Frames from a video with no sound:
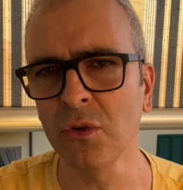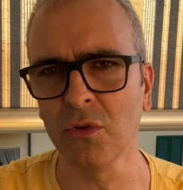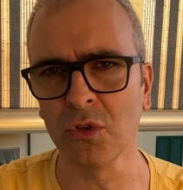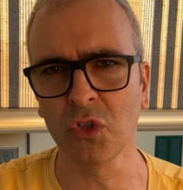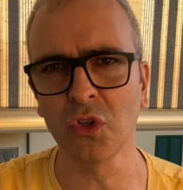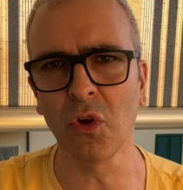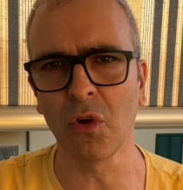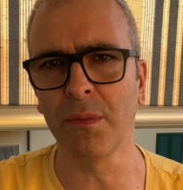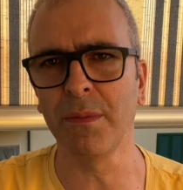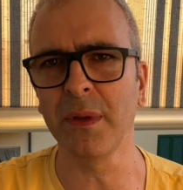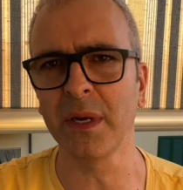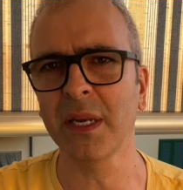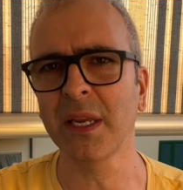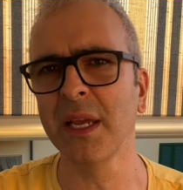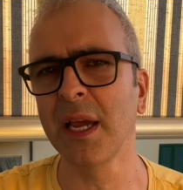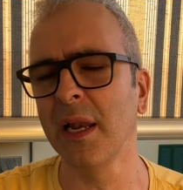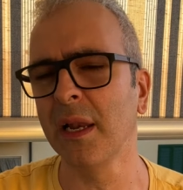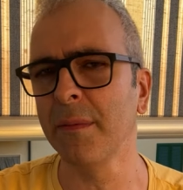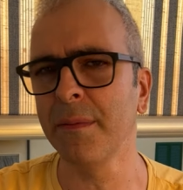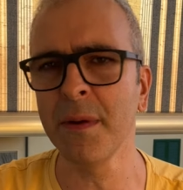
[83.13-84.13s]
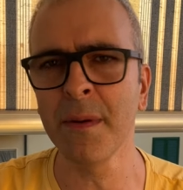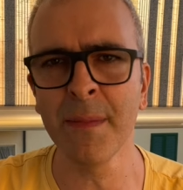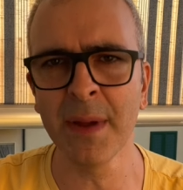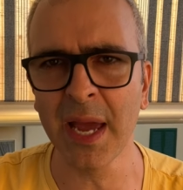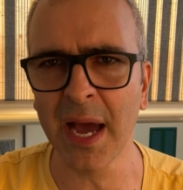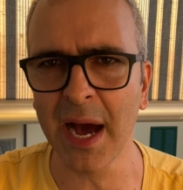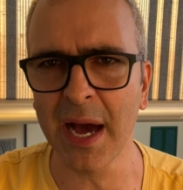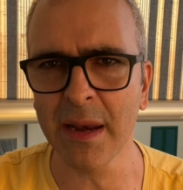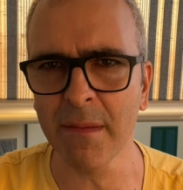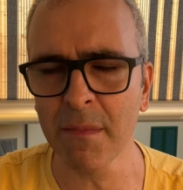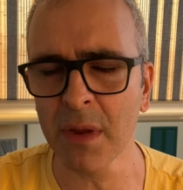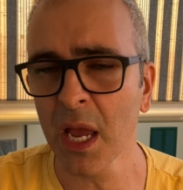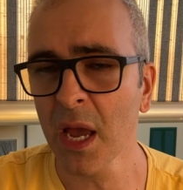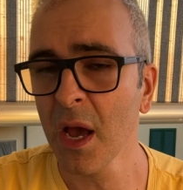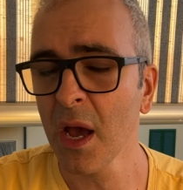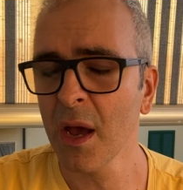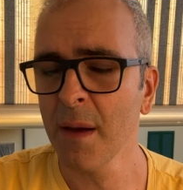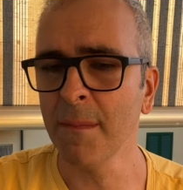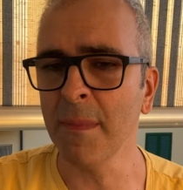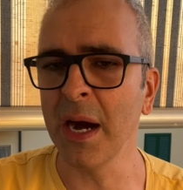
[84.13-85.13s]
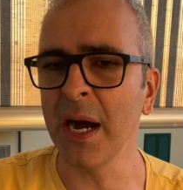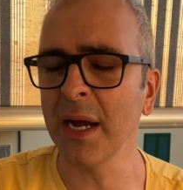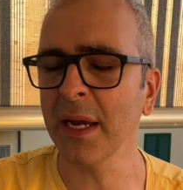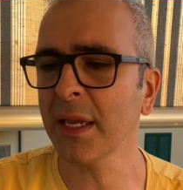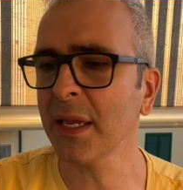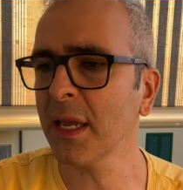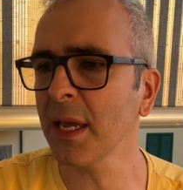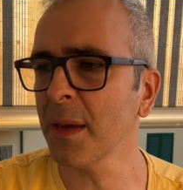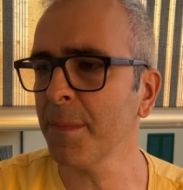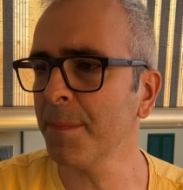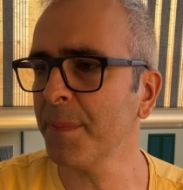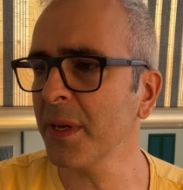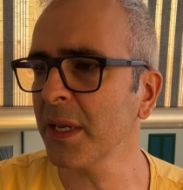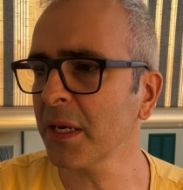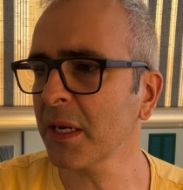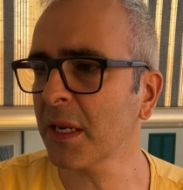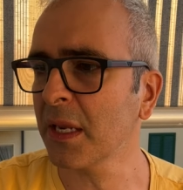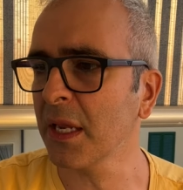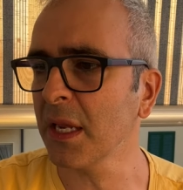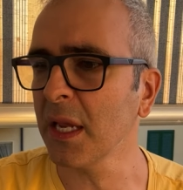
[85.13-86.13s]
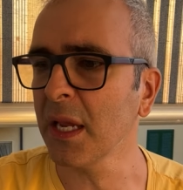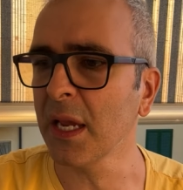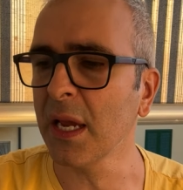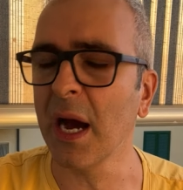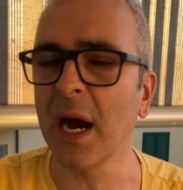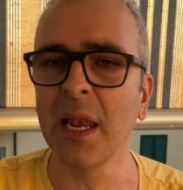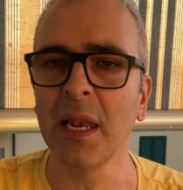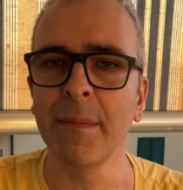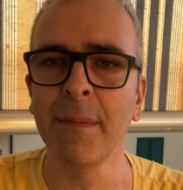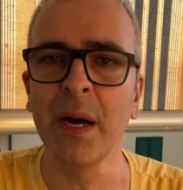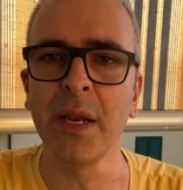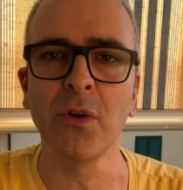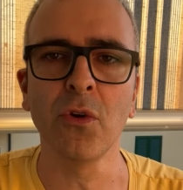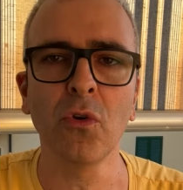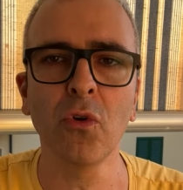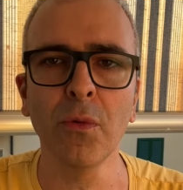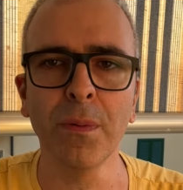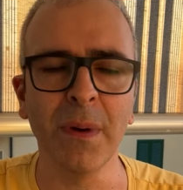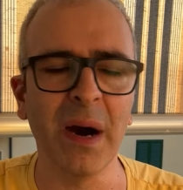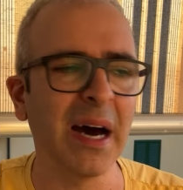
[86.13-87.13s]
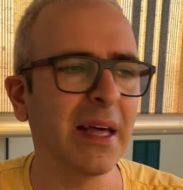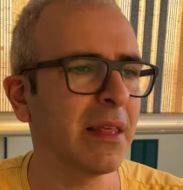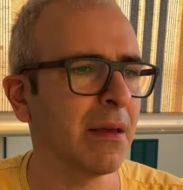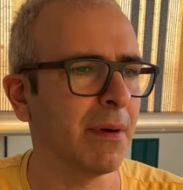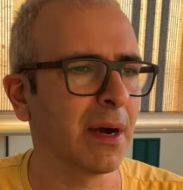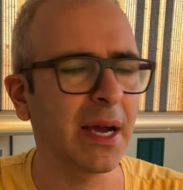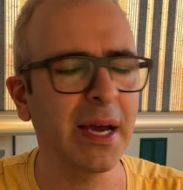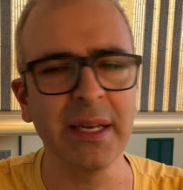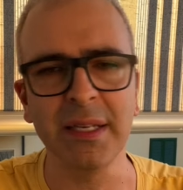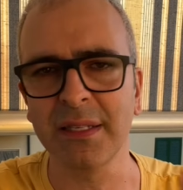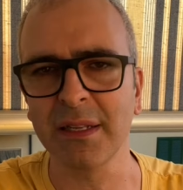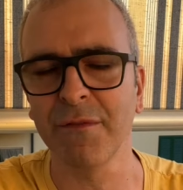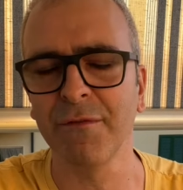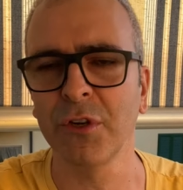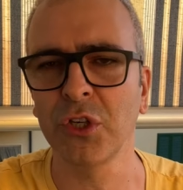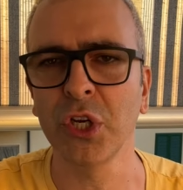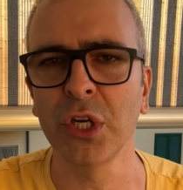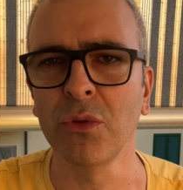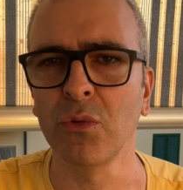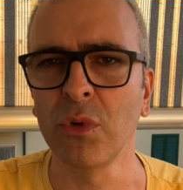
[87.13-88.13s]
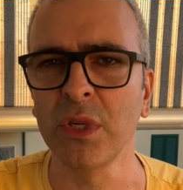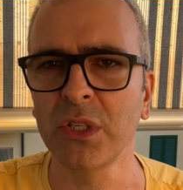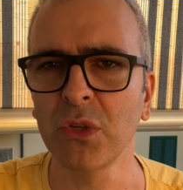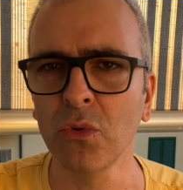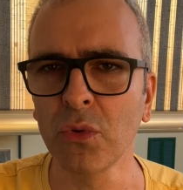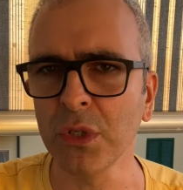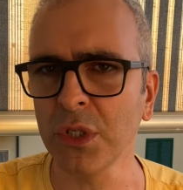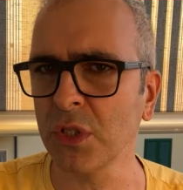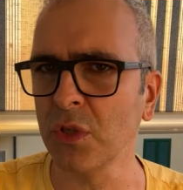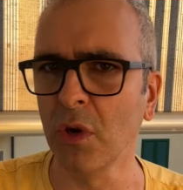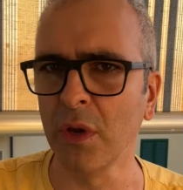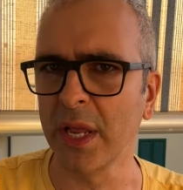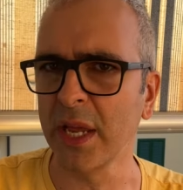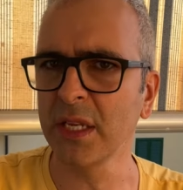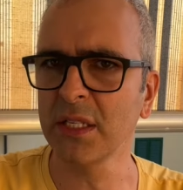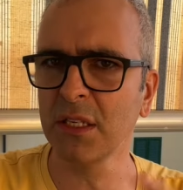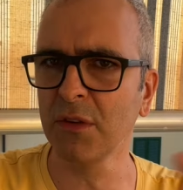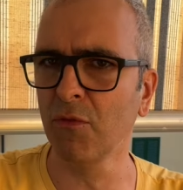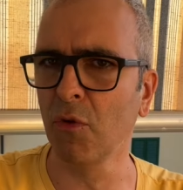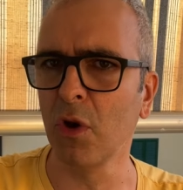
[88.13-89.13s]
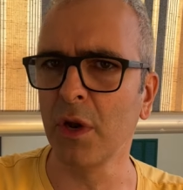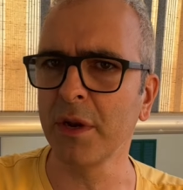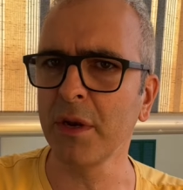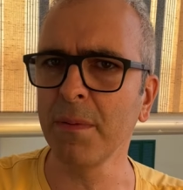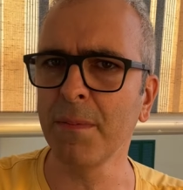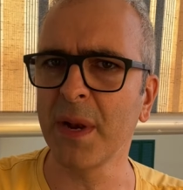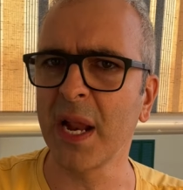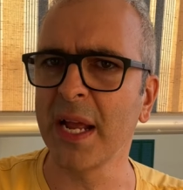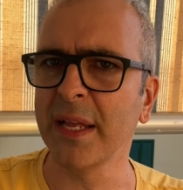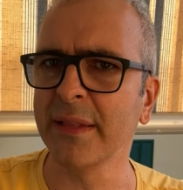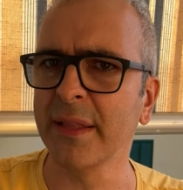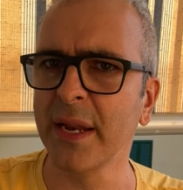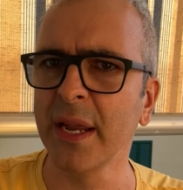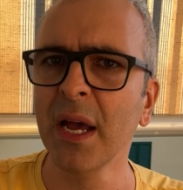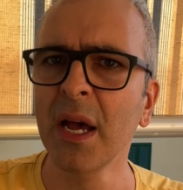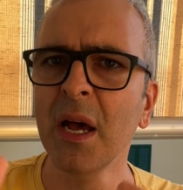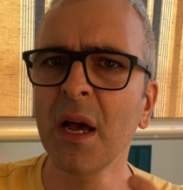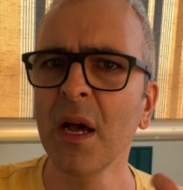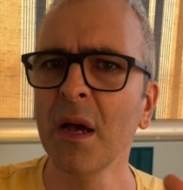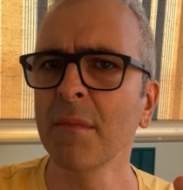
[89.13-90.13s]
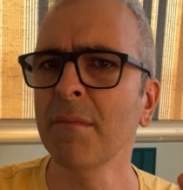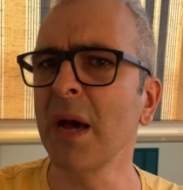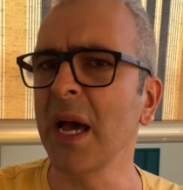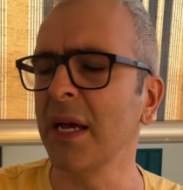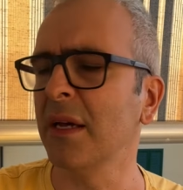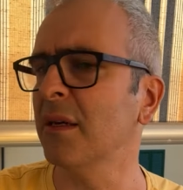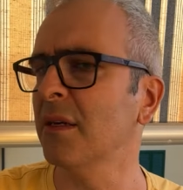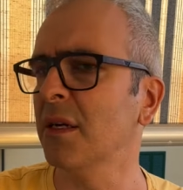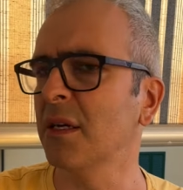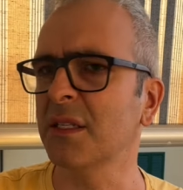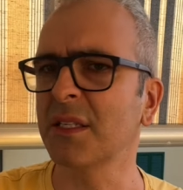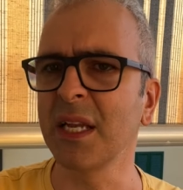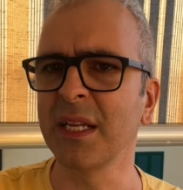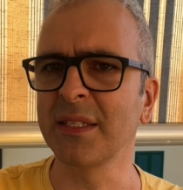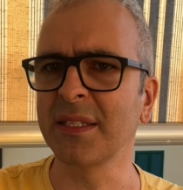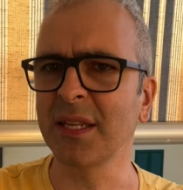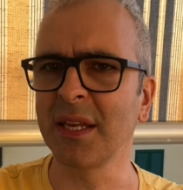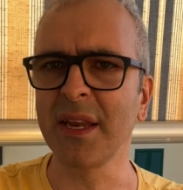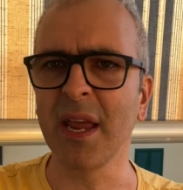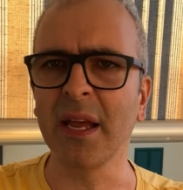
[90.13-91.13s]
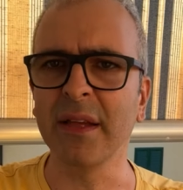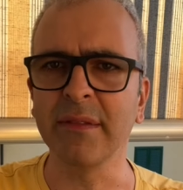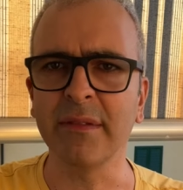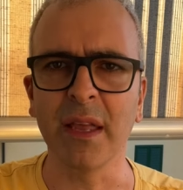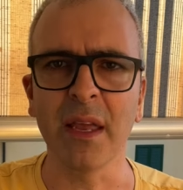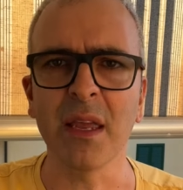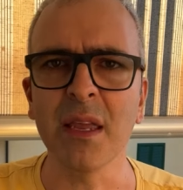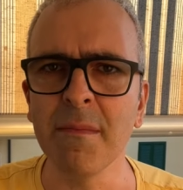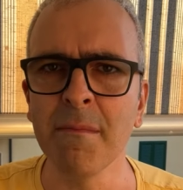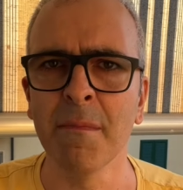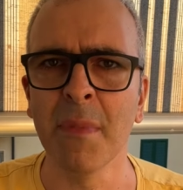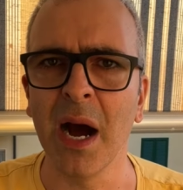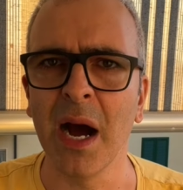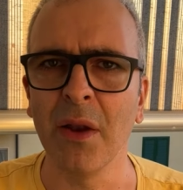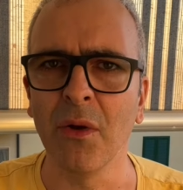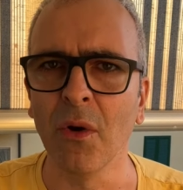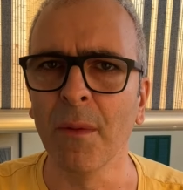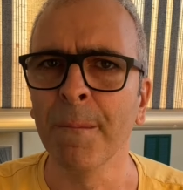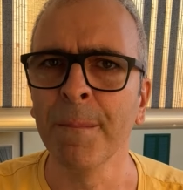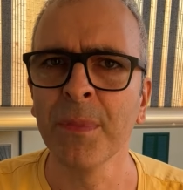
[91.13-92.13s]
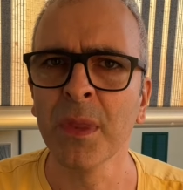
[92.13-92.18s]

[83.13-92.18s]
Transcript: non solo per chi ha le prime armi, ma anche per chi ha le mani occupate, magari sta facendo un'escursione e si vuole riprendere, beh, eh, senza niente in mano.